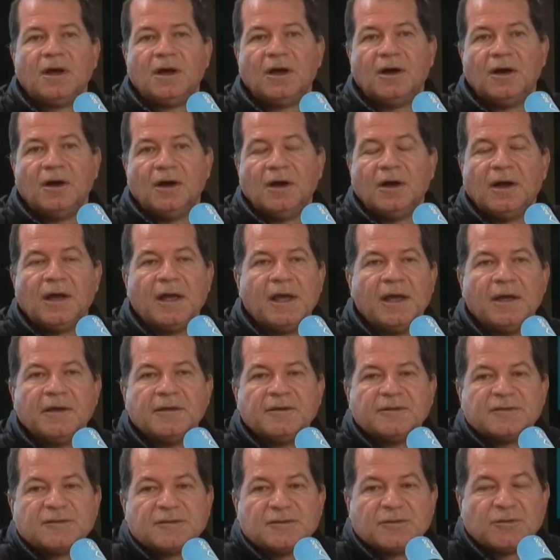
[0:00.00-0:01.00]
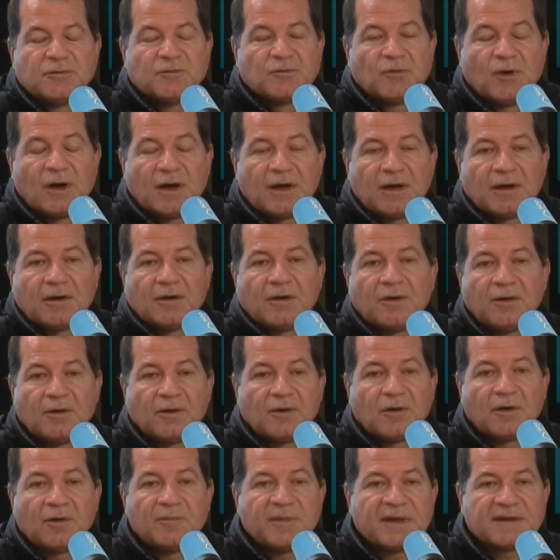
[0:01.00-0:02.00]
euh, et se voit
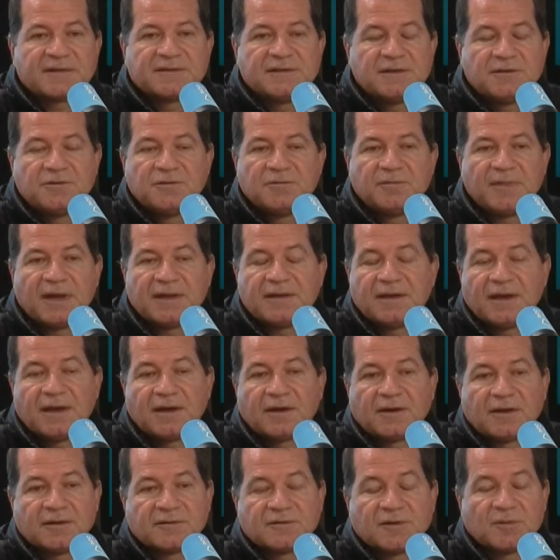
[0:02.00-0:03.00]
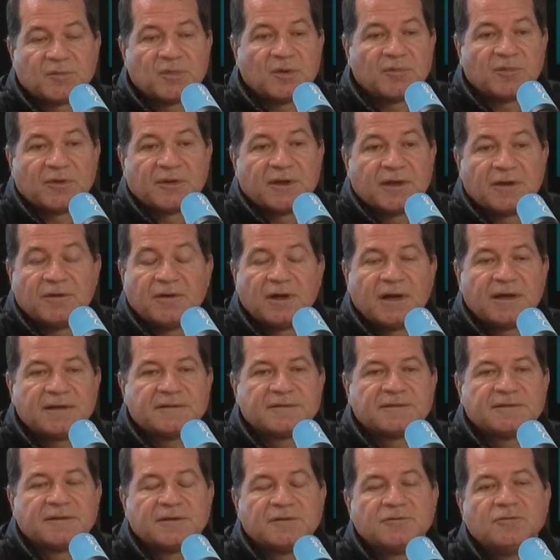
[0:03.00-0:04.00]
remercier d'une manière simplement dégueulasse,
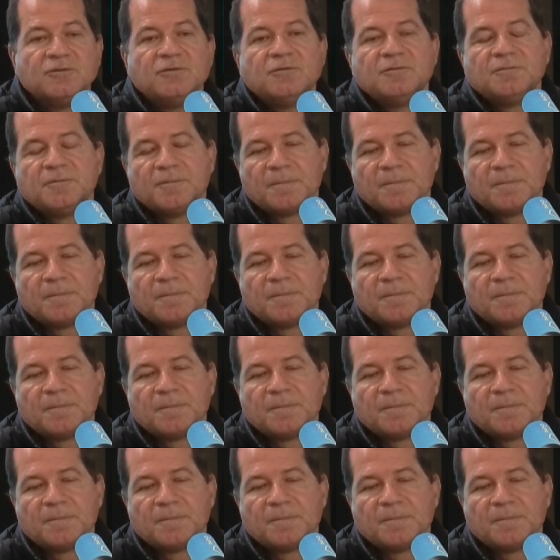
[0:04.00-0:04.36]
c'est tout